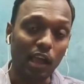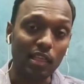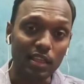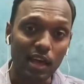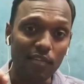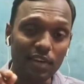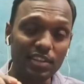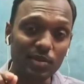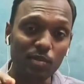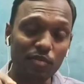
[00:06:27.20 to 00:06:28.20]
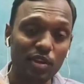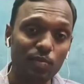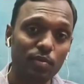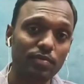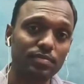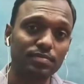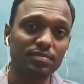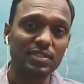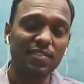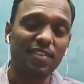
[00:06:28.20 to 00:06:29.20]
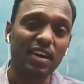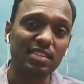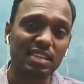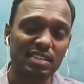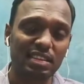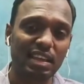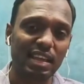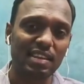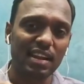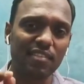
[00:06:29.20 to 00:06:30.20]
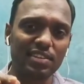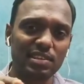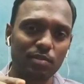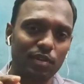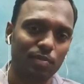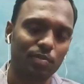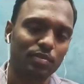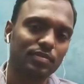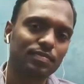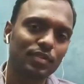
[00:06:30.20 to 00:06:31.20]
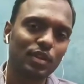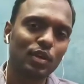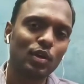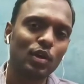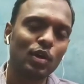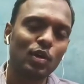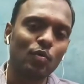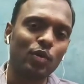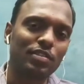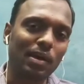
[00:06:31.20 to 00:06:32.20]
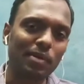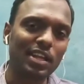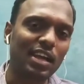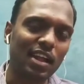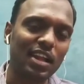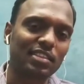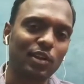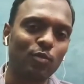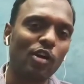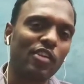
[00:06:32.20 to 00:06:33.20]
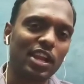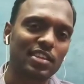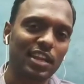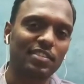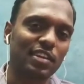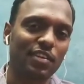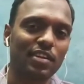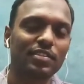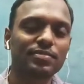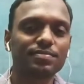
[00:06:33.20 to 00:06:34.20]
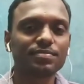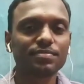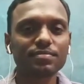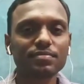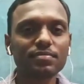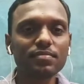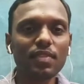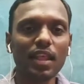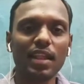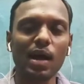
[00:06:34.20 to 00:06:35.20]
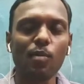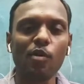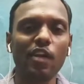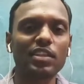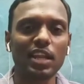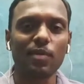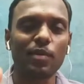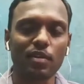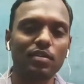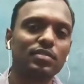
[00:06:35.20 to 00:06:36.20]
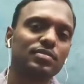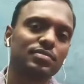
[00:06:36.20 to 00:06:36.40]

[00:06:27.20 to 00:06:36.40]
இதுதான் வஞ்சமும் இருப்போம் ஃபாசிசத்துக்கு எதிரான வஞ்சமும் இருப்போம் ஒரு சமையல்காரர் தன் ஓய்வு நேரத்தில் என்ன செய்வார் நாம் ஓய்வு நேரத்தில் என்ன பண்ணுறோம்